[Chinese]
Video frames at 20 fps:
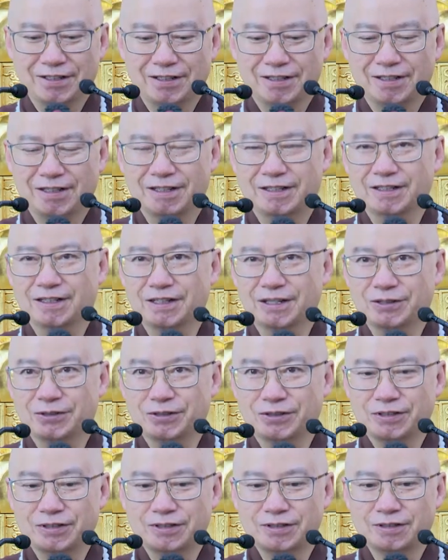那人家
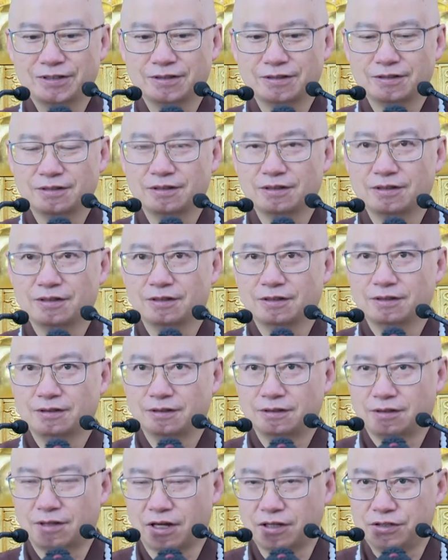说，
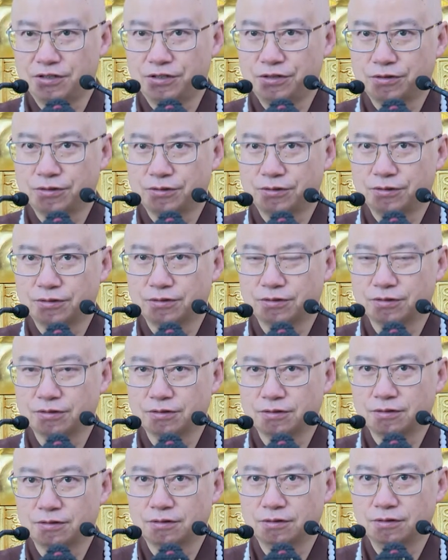他就
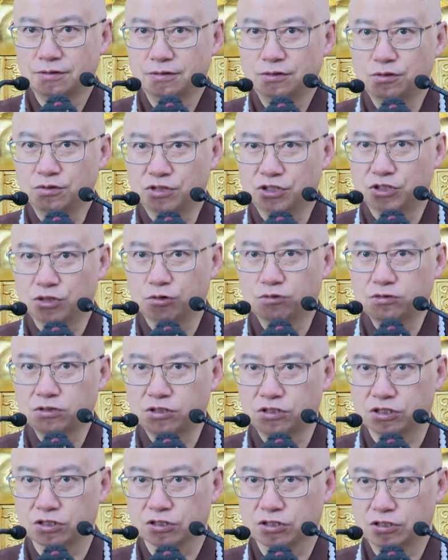用手
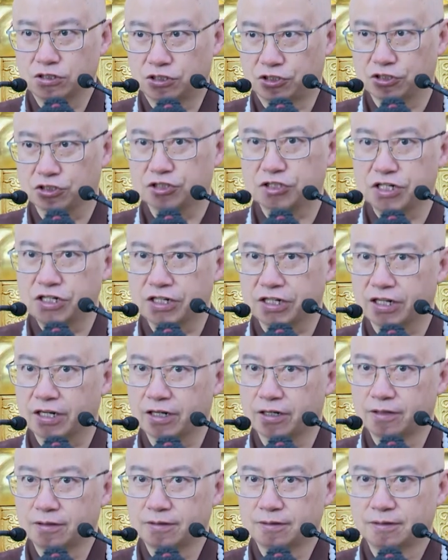指指着你呢，
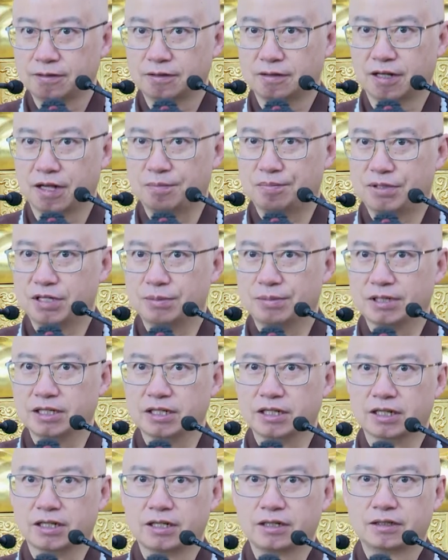来批评
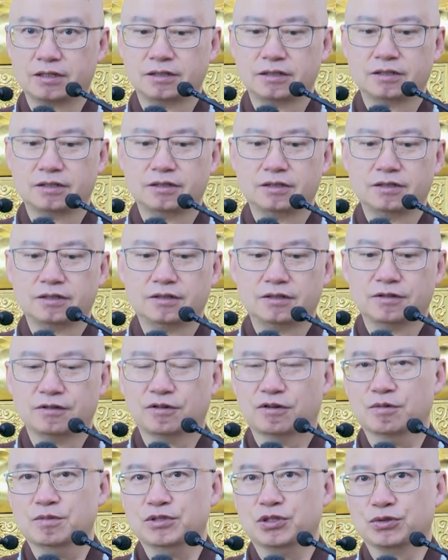你呢。
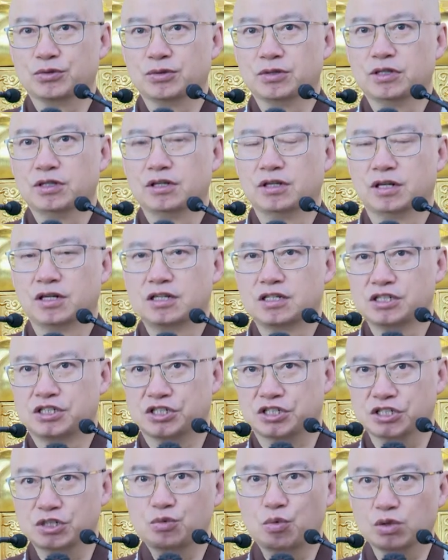我们就说，那个
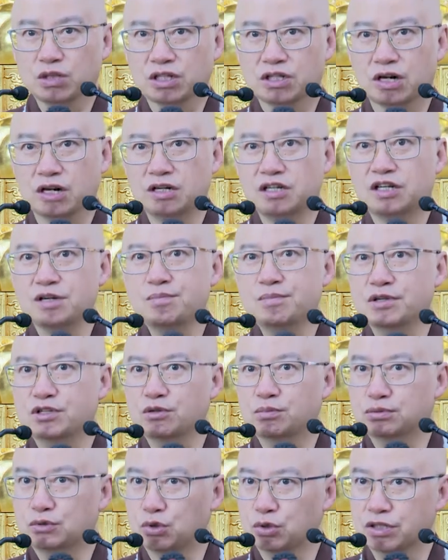指我的人根本
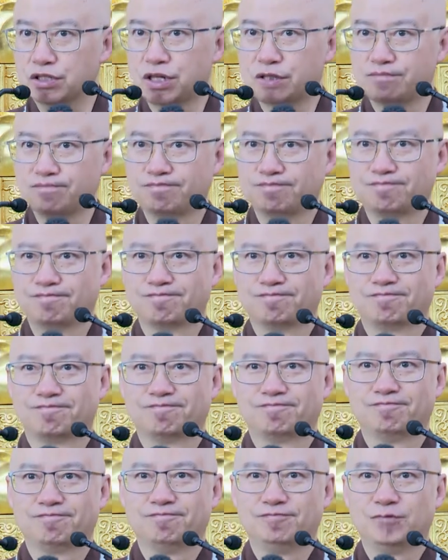就不存在，
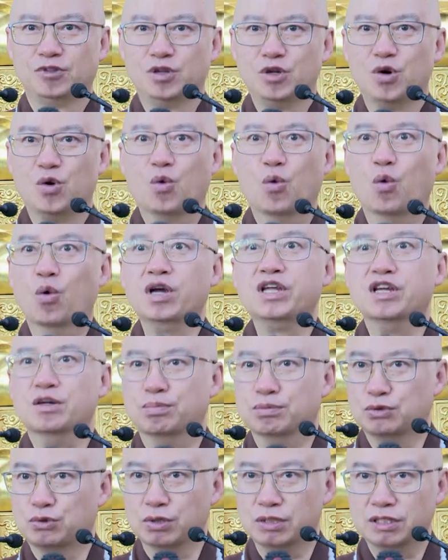我也
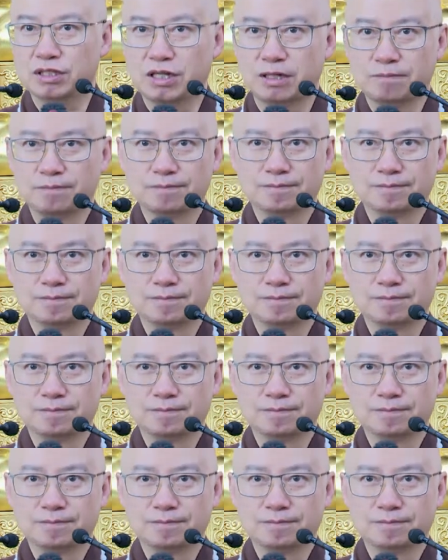不存在。